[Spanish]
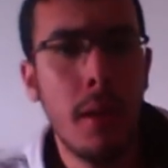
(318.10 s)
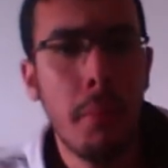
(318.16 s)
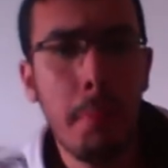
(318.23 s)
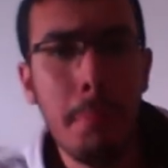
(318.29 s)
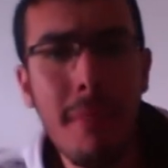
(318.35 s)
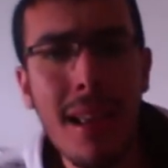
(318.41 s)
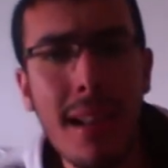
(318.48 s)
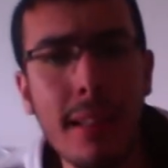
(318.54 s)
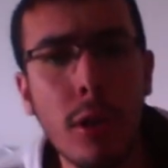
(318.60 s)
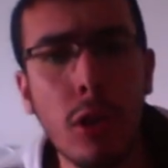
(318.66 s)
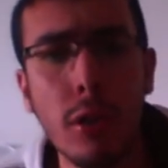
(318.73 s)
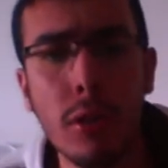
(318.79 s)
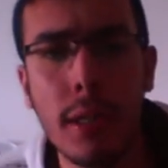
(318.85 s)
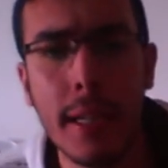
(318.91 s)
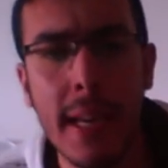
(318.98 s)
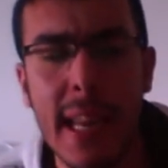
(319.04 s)
Mil
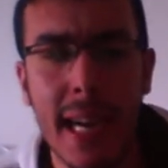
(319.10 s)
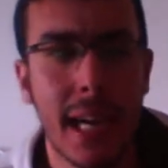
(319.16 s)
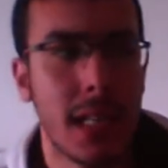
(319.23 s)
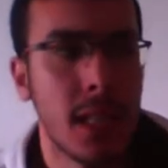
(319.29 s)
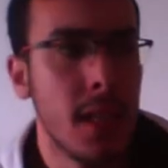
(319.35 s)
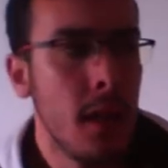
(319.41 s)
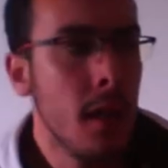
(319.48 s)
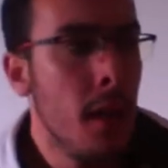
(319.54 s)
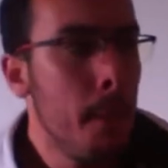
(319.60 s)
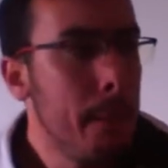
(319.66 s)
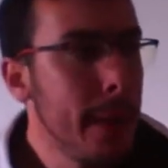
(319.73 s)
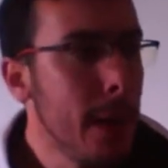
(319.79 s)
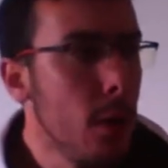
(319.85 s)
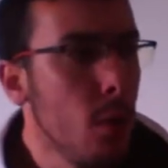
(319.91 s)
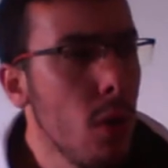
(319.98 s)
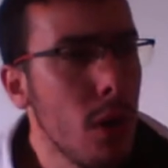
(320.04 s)
tonterías.
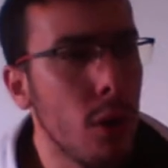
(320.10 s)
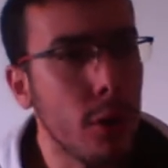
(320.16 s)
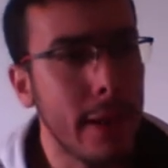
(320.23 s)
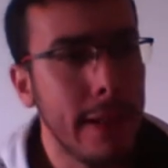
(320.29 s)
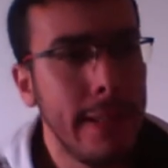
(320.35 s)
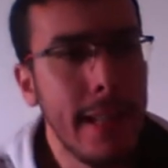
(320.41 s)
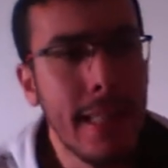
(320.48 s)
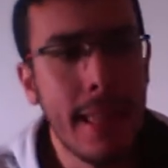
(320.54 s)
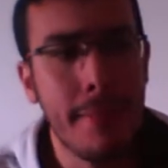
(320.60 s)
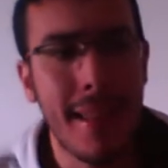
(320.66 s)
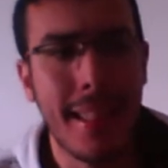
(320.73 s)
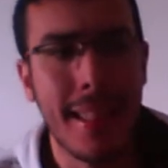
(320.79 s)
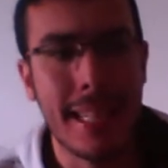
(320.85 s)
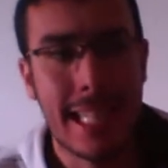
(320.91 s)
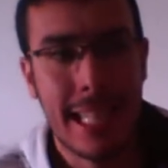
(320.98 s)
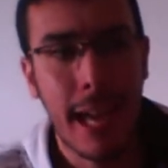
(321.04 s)
Pero luego,
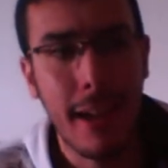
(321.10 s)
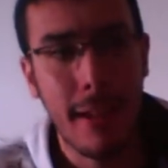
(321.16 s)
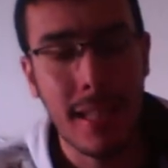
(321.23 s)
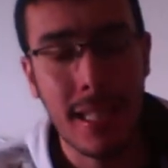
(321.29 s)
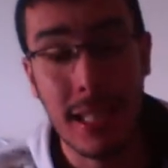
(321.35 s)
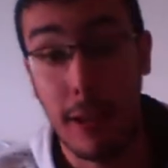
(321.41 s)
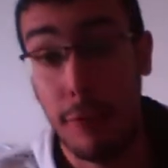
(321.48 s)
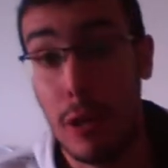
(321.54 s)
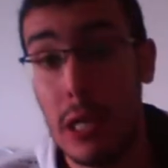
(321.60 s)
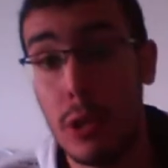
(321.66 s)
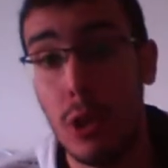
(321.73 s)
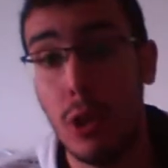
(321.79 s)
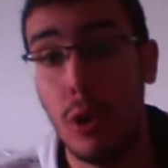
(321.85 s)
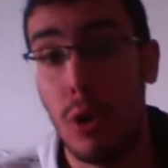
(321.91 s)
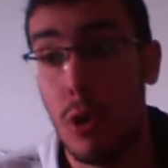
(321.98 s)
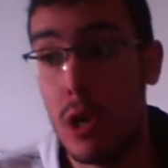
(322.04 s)
recientemente, se, se
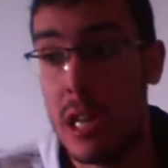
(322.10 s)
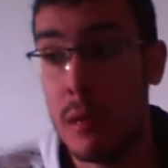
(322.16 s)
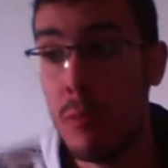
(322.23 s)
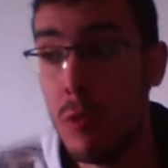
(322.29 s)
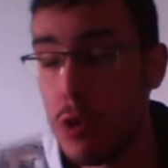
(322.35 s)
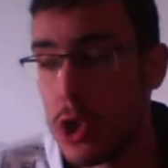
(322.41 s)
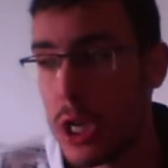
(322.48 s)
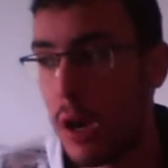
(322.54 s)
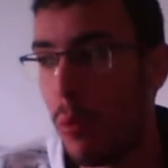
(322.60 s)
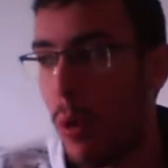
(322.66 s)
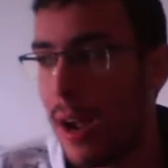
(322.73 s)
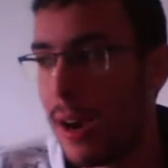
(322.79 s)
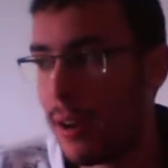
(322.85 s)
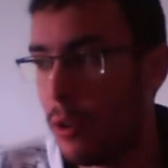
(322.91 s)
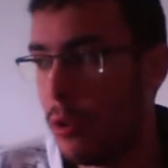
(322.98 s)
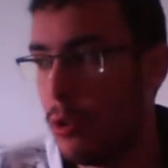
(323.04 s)
filtró Onimusa
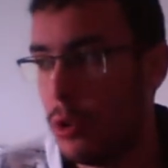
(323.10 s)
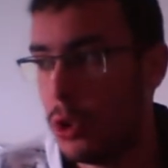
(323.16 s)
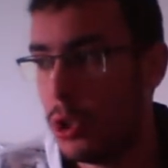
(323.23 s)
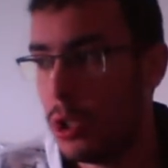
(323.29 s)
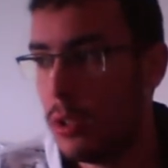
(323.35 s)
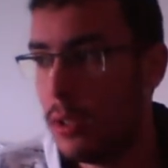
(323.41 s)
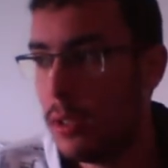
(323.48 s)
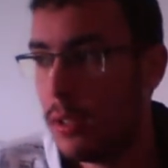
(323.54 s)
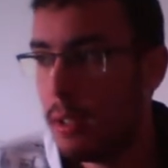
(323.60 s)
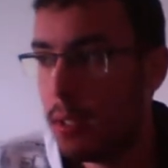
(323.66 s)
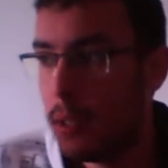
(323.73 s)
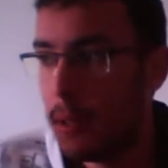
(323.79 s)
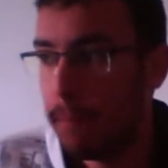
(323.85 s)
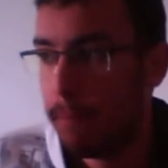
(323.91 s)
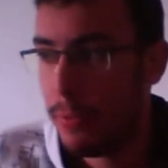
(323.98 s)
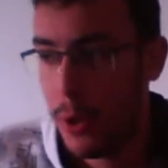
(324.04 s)
Warlords,
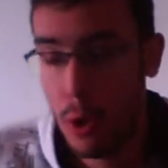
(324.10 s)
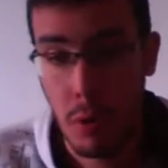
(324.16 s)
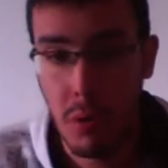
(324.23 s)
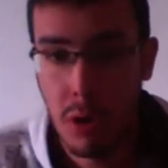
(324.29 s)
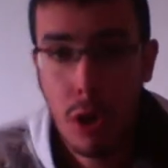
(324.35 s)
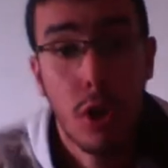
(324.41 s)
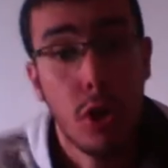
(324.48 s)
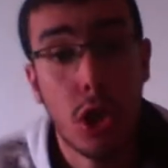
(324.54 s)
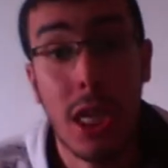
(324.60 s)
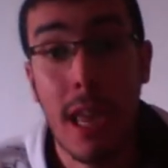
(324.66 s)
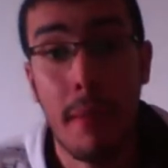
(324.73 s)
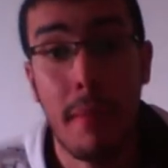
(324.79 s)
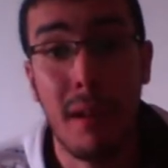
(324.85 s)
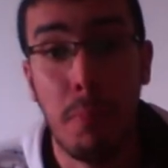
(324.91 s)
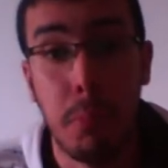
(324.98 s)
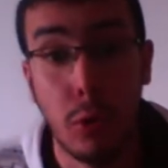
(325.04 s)
o como coño se
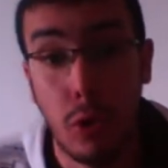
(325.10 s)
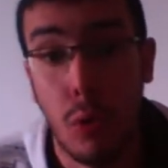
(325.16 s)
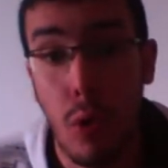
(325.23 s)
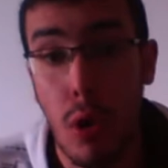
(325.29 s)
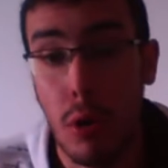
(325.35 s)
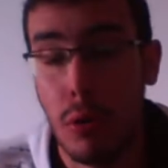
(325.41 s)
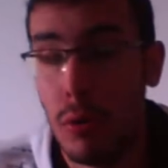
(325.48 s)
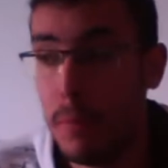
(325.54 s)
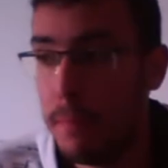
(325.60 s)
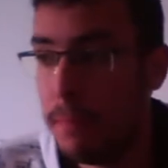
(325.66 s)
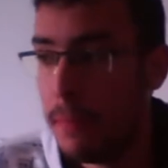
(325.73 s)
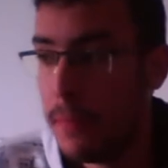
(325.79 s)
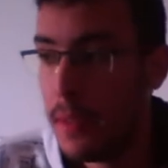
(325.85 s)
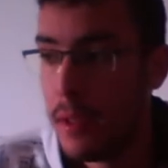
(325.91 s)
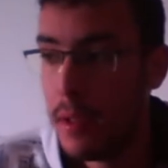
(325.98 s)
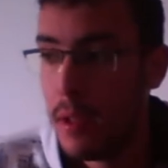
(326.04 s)
llama el puto juego,
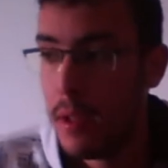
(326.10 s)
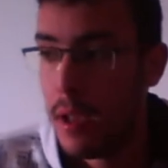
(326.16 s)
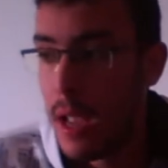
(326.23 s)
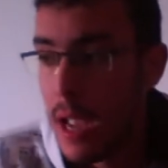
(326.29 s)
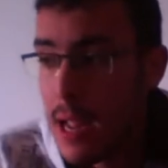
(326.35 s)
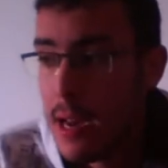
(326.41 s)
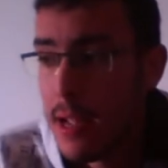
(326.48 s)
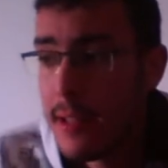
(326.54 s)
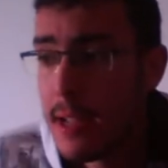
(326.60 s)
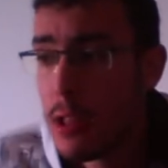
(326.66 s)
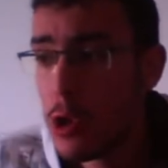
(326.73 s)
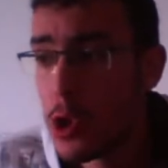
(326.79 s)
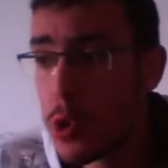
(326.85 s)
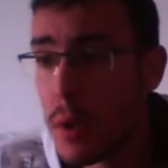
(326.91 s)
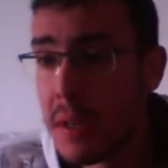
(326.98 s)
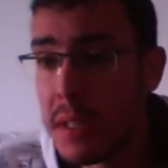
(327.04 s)
en Nintendo
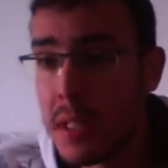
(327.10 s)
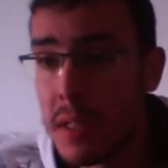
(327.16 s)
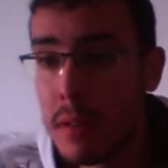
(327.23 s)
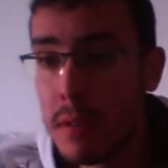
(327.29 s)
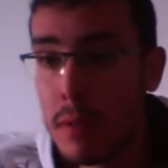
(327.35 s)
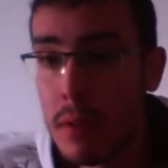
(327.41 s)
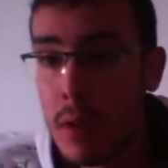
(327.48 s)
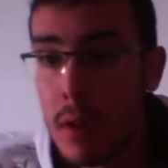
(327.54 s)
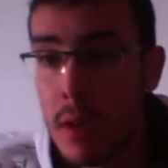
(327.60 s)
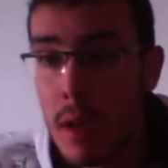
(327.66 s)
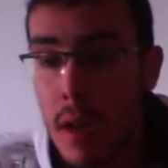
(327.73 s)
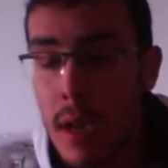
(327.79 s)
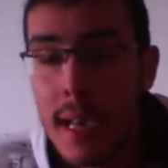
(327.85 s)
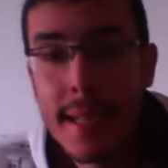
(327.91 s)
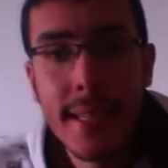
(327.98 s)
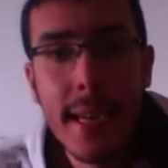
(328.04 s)
Switch,
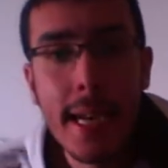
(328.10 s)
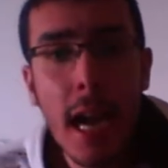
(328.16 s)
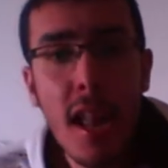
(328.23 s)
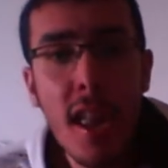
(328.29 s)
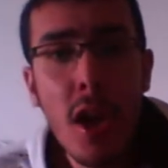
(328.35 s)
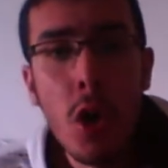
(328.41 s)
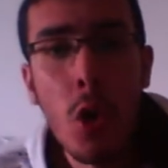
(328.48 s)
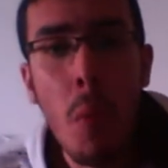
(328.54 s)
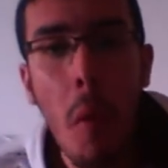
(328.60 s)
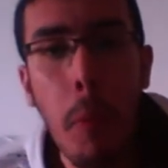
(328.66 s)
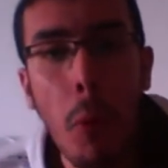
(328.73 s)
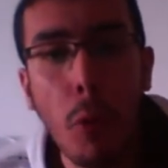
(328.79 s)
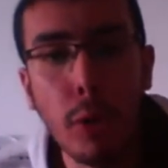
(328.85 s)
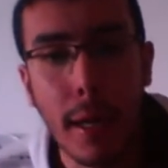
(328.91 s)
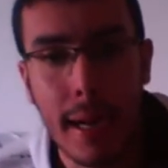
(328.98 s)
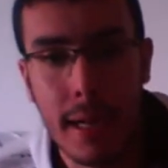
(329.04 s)
y se callan como
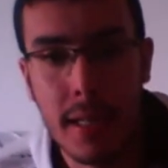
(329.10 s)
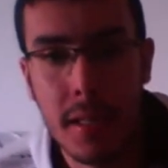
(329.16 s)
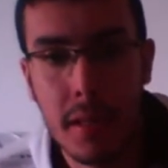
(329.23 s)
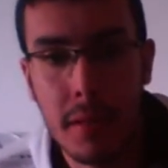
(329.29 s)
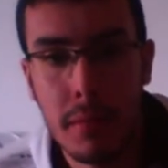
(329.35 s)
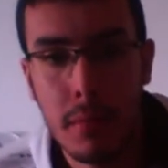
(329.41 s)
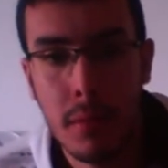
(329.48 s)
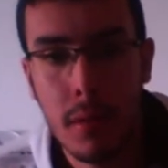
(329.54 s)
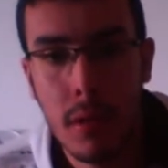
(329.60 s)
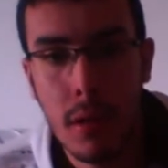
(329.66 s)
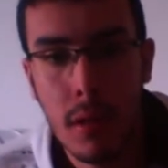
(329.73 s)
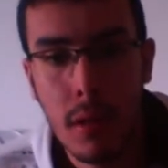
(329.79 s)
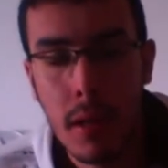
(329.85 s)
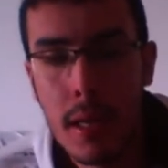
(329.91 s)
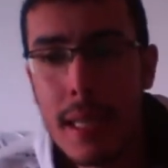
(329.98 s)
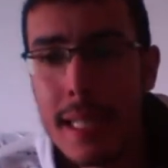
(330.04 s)
putas.
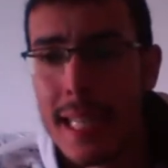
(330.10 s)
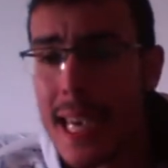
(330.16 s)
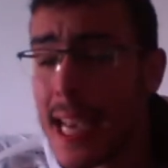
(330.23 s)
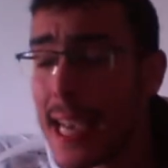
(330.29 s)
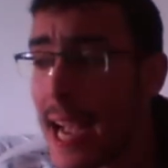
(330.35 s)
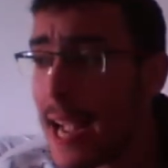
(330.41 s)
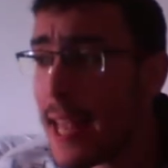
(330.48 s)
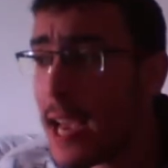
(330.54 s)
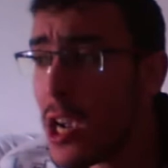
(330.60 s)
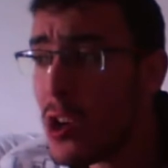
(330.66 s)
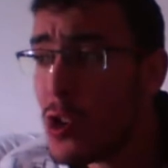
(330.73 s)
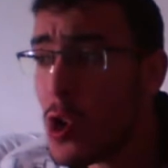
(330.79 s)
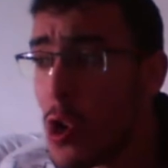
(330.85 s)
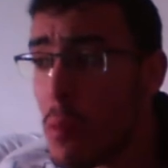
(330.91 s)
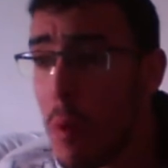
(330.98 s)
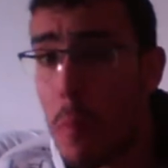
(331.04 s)
Y se callan
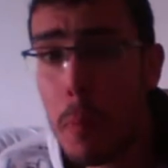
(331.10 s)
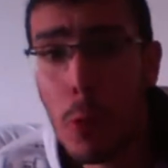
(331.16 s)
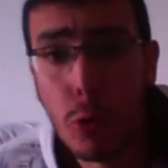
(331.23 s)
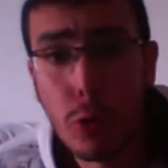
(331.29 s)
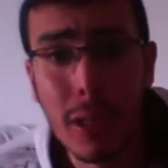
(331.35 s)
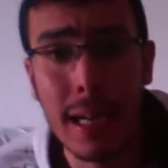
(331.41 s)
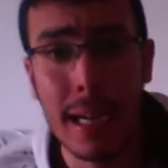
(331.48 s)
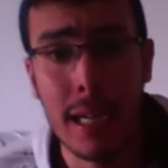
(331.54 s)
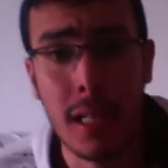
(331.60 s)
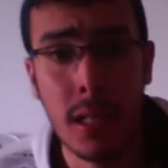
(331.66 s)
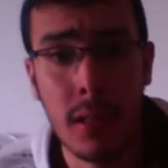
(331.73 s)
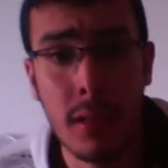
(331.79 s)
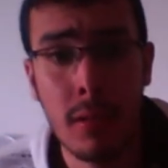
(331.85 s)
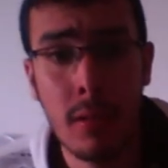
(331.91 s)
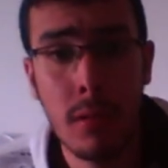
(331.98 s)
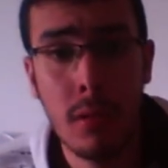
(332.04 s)
como putas.